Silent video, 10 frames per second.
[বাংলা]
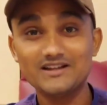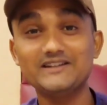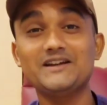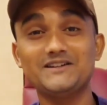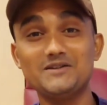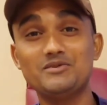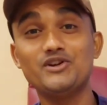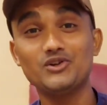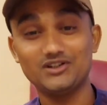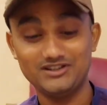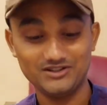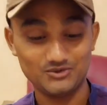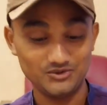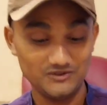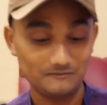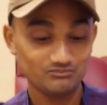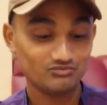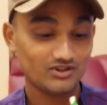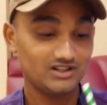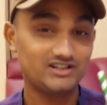খেতে খেতেই ভিডিওটা শেষ করি
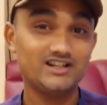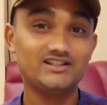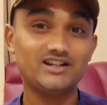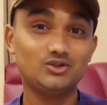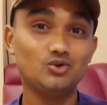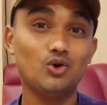শেষে একটু